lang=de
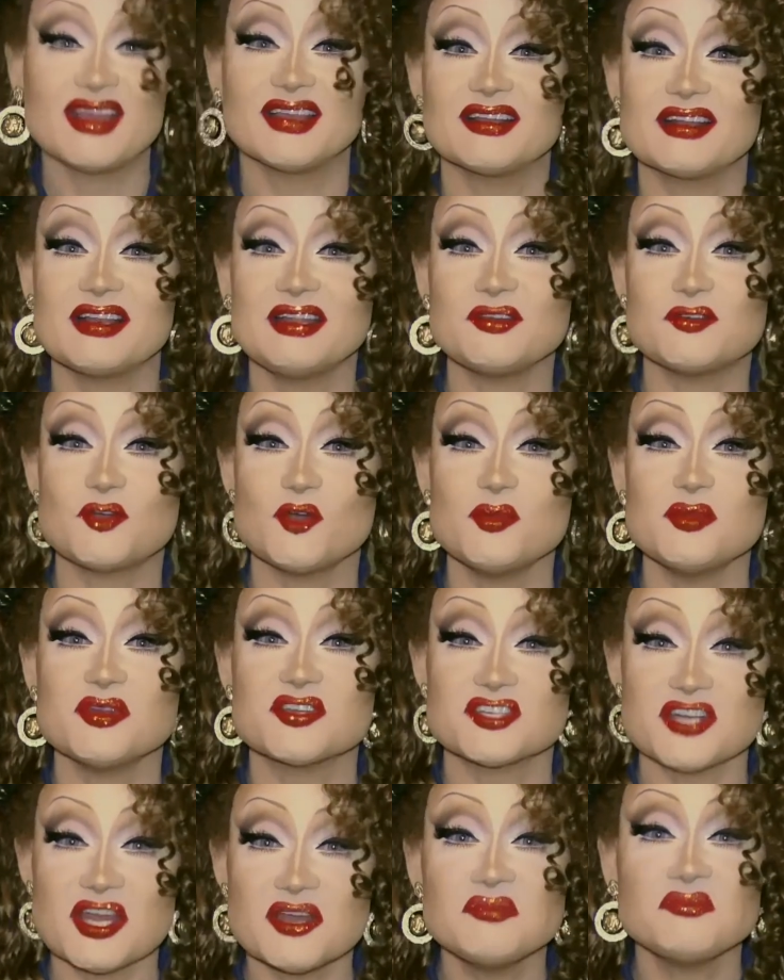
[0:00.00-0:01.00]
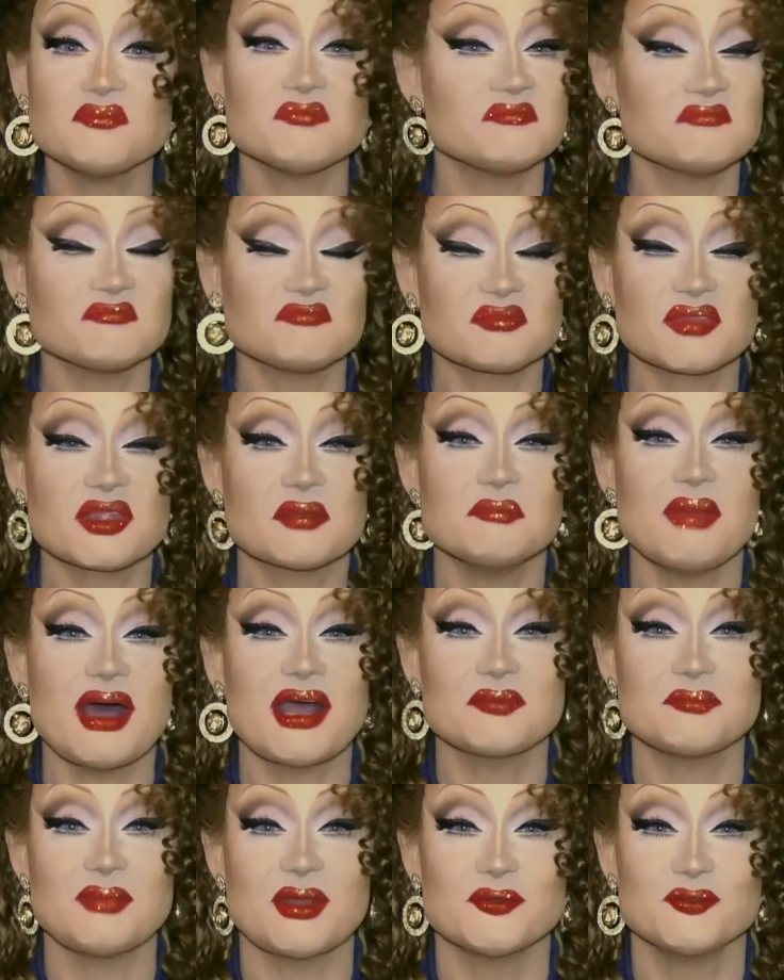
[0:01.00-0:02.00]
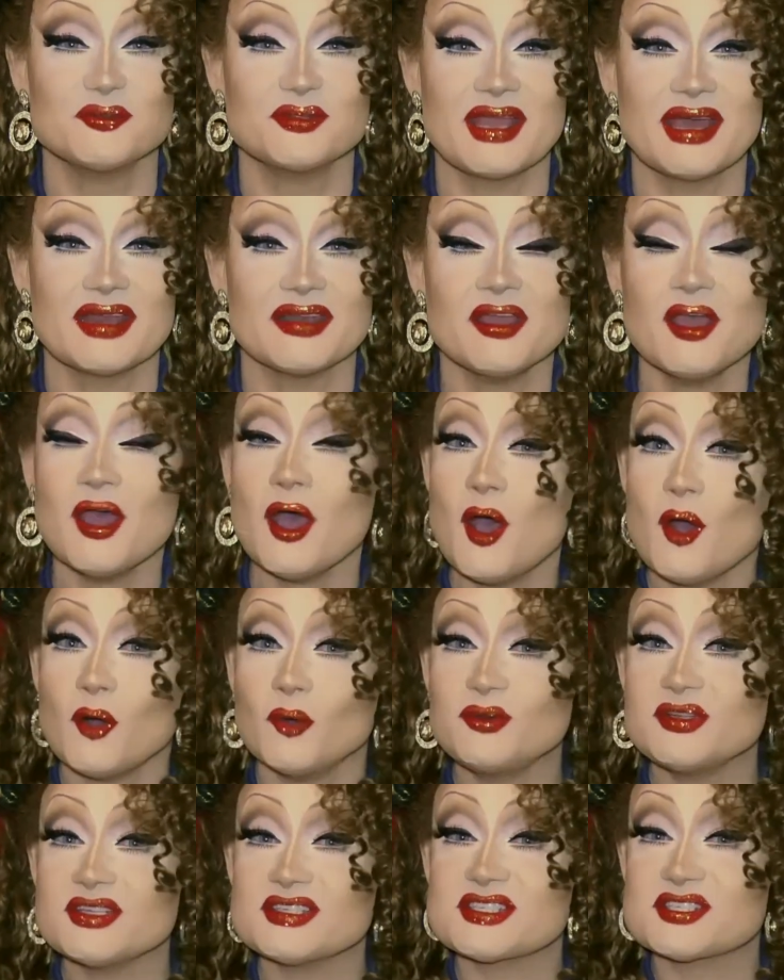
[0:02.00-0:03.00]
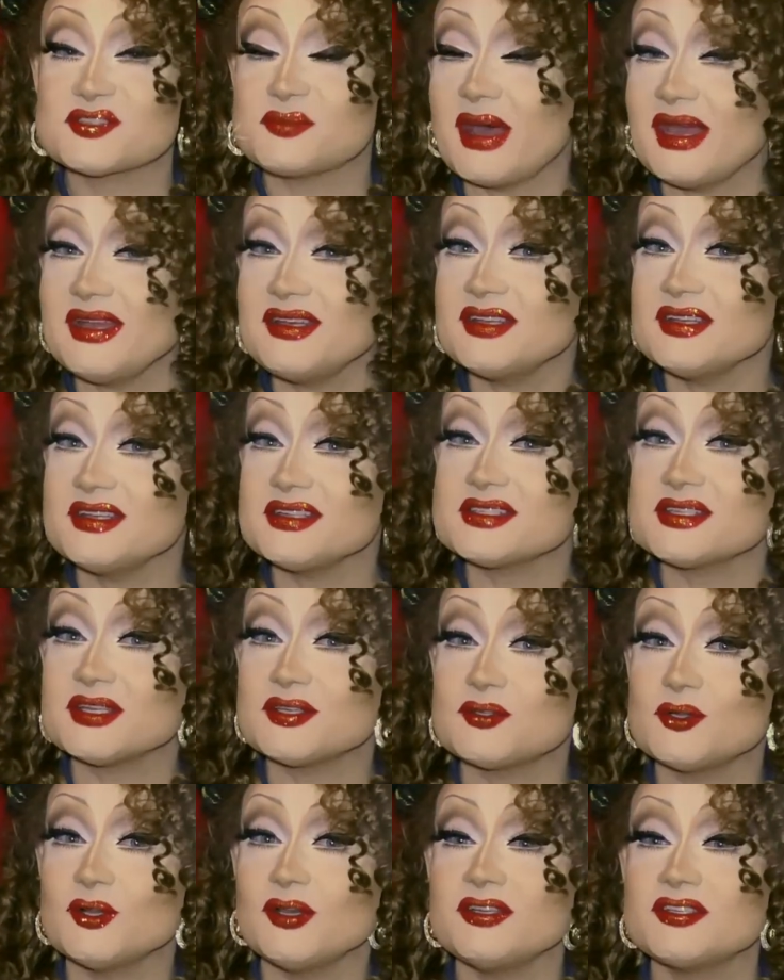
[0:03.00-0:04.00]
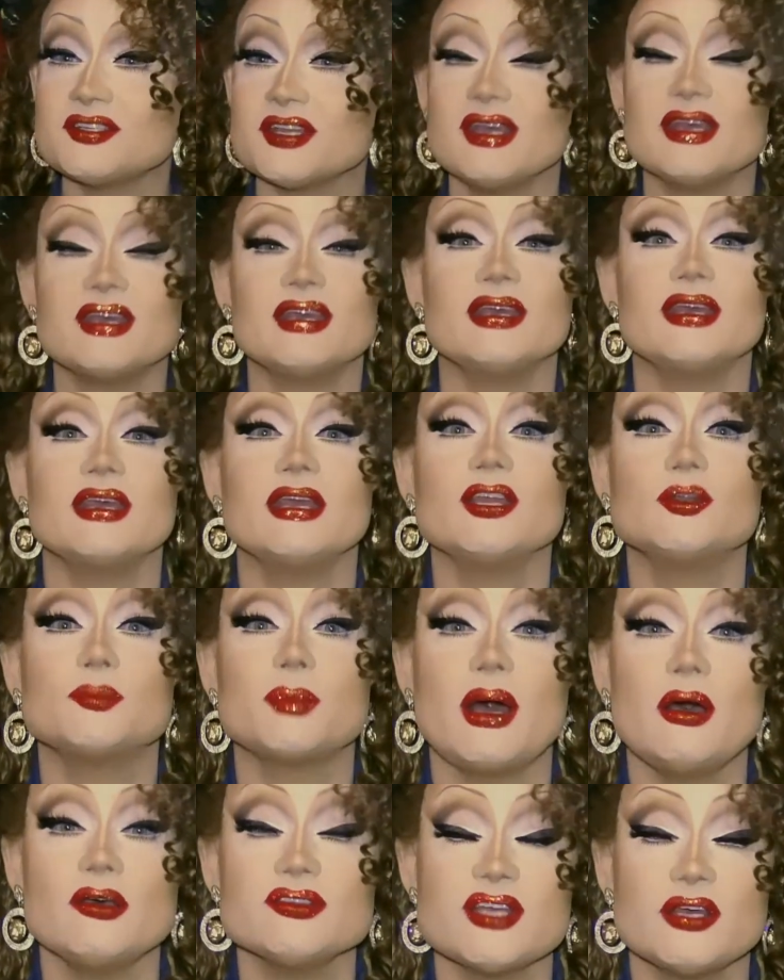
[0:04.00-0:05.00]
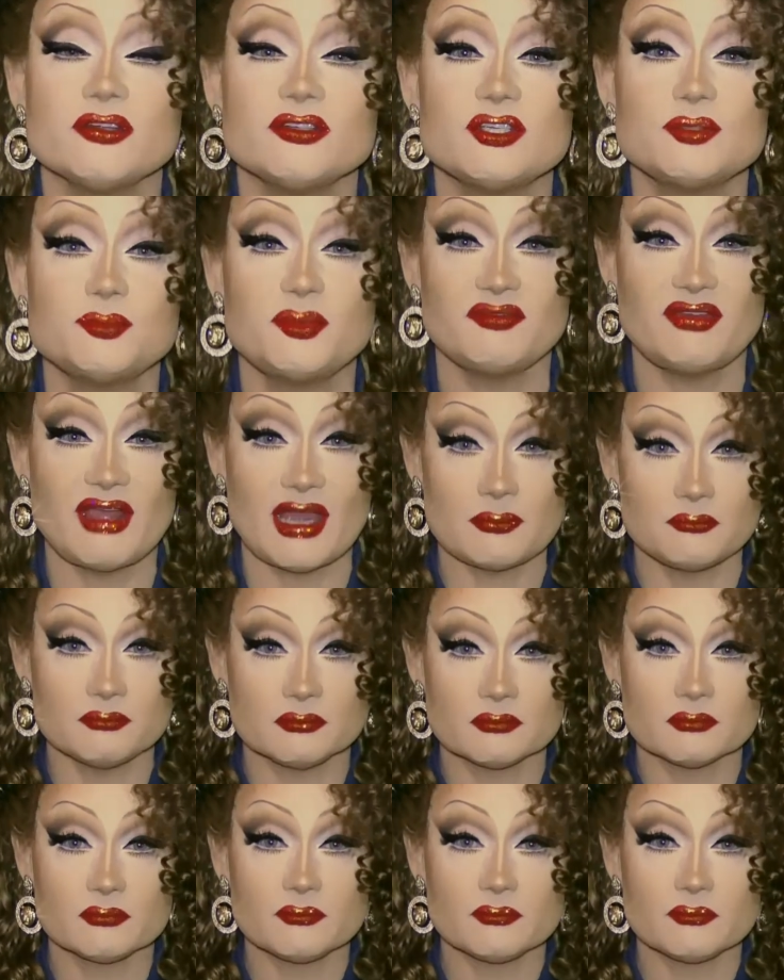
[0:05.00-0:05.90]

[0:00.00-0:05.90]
Klingt komisch, ne? Macht man ungern. Und das Zweite ist natürlich, ich brauche es auch nicht bewerben.